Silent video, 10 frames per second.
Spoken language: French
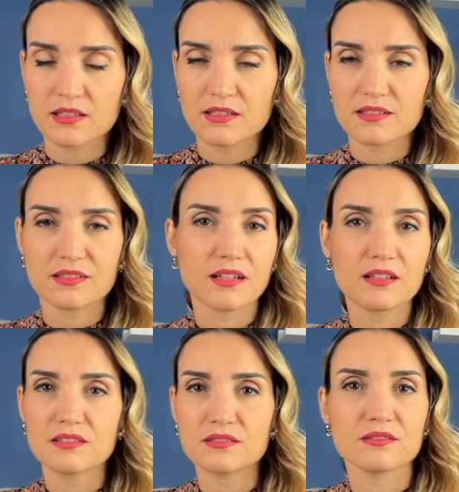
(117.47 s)

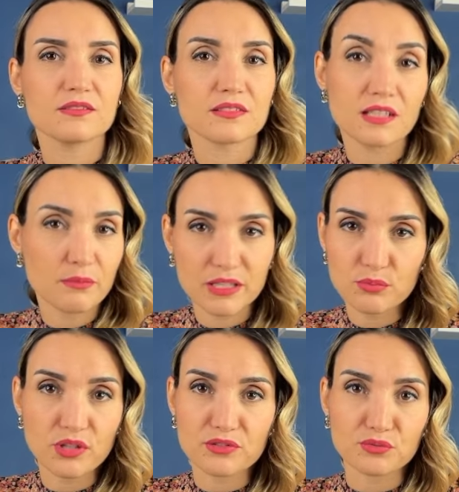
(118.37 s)
Ça, euh, c'est de la
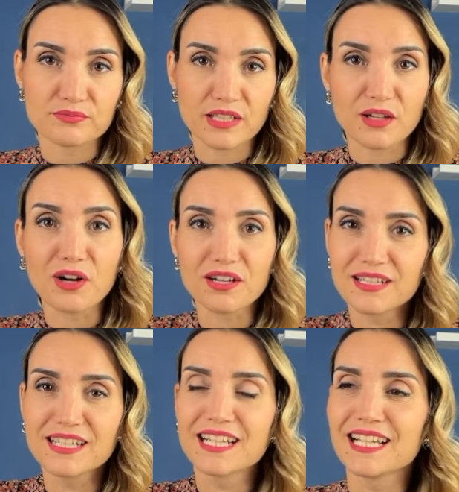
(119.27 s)
manipulation, d'accord
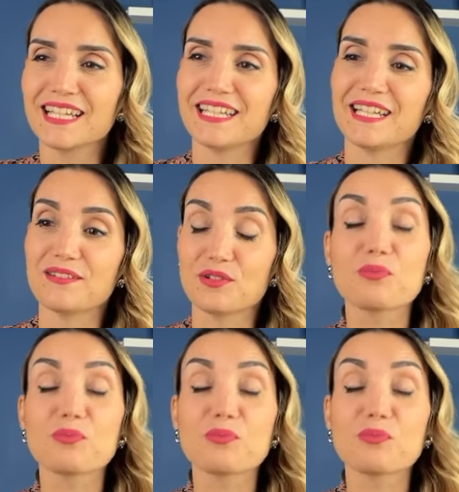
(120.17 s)
Et le